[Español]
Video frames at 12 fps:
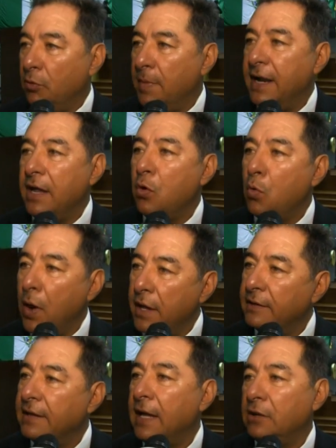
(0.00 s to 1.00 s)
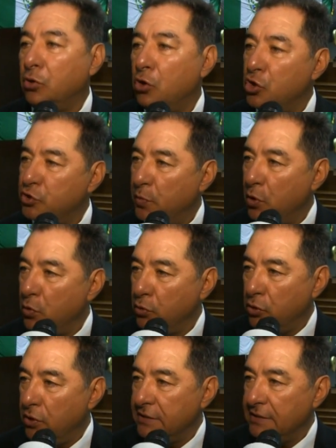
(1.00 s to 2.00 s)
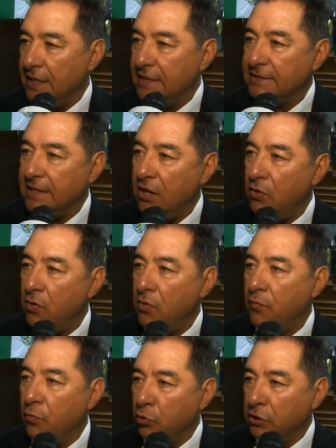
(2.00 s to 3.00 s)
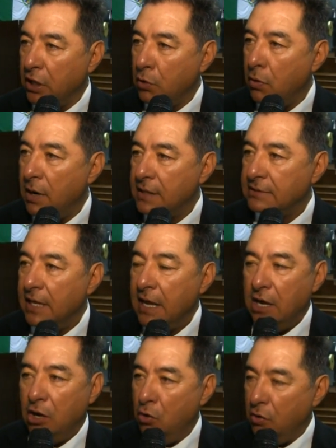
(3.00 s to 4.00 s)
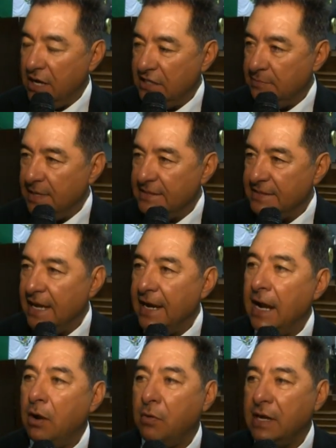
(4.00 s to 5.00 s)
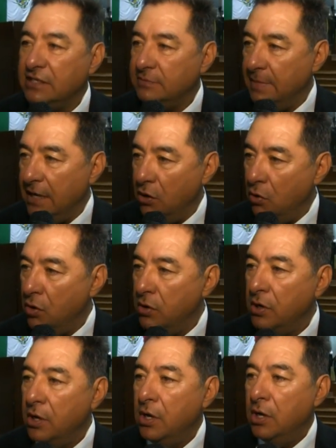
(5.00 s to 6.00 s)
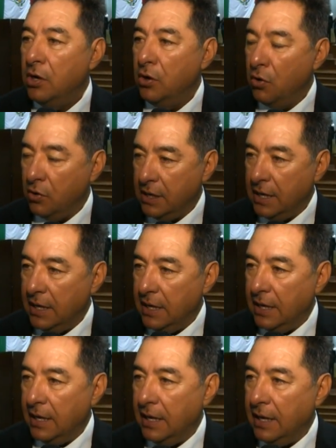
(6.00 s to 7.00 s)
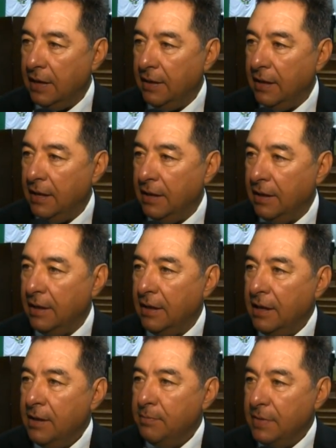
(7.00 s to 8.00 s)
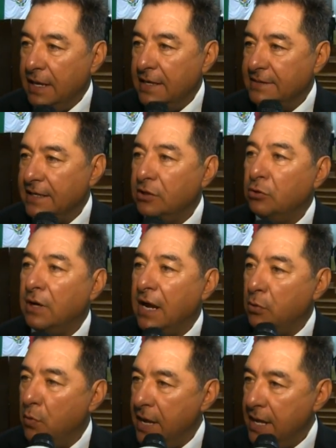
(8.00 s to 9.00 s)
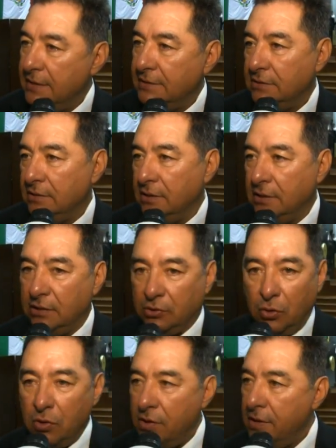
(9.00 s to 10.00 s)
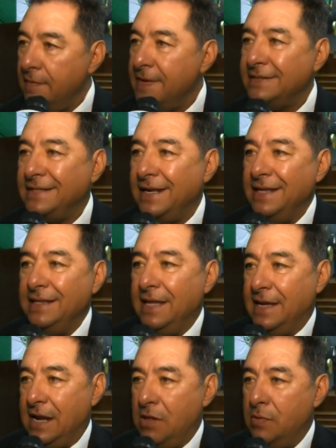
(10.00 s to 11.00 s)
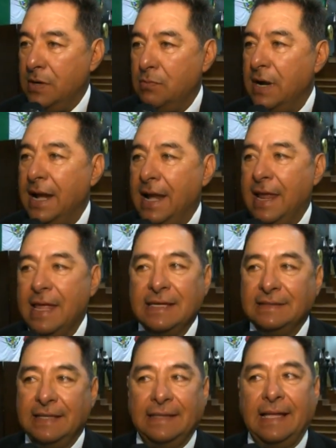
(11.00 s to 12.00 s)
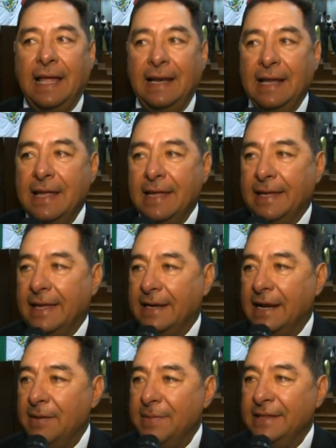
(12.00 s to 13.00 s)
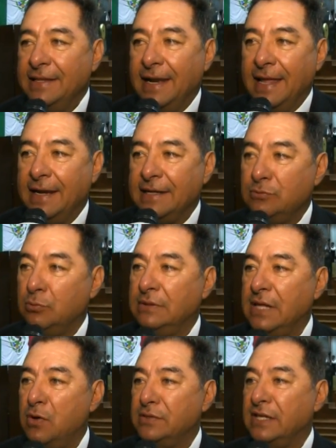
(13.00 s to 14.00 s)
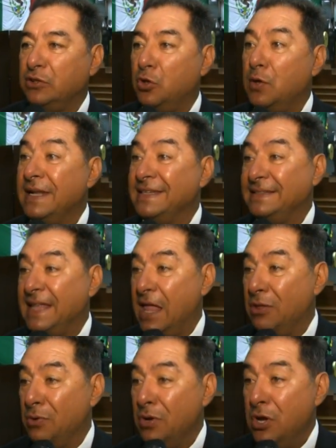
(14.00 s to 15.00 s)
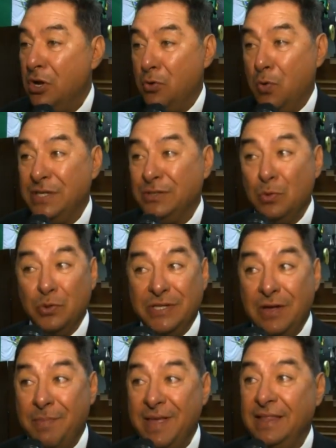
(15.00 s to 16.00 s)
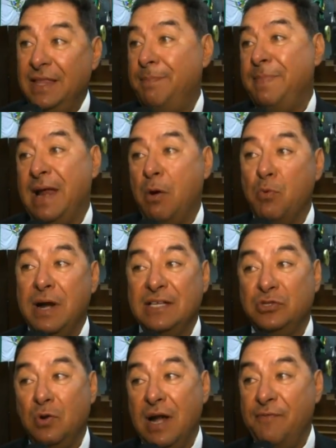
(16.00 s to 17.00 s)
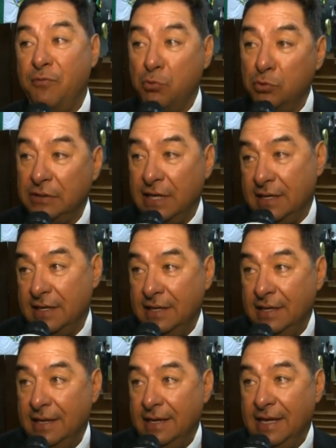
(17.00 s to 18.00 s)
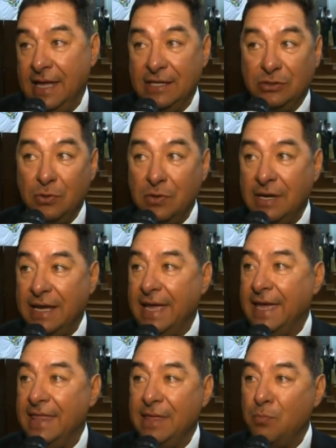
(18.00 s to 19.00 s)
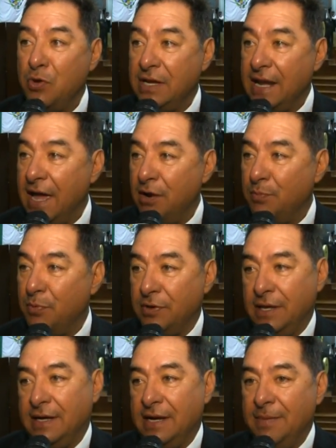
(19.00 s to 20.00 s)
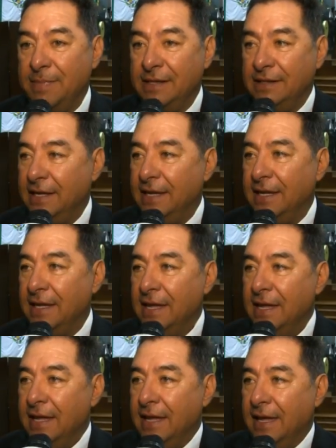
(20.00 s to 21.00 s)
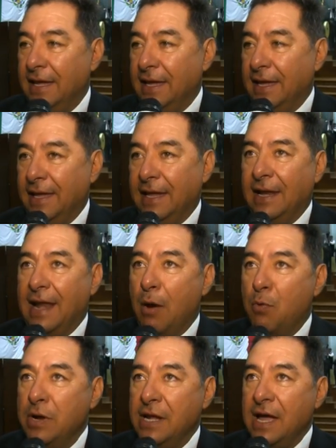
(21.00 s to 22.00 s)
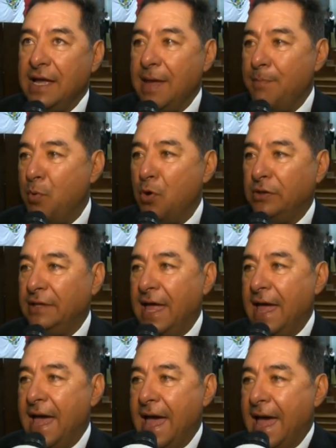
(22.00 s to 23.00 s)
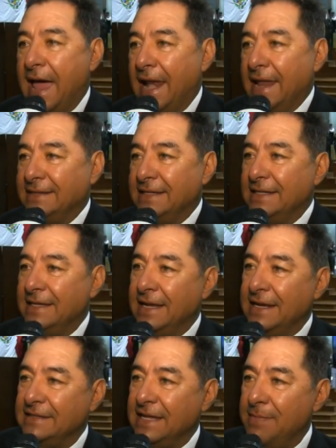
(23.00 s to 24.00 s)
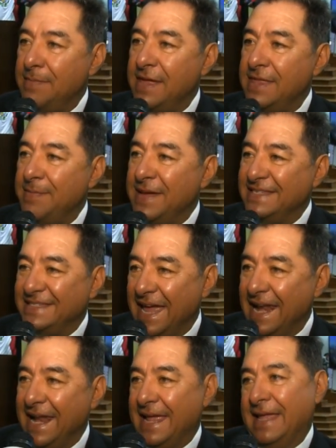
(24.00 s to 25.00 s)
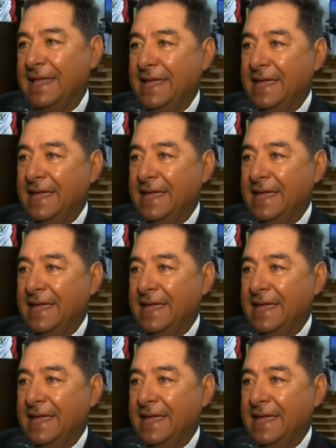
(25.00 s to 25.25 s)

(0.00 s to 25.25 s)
tomar en cuenta a todos los productores del estado frutícolas, lo que es manzana, lo que es melón, lo que viene siendo la nuez, eh, todo debe estar integrado en una ley estatal que realmente le dé resultados a todo el estado, no exclusivamente para una sola fruta que eso que quede muy claro, porque realmente eh, la única que aporta al ese el esquema de manzana,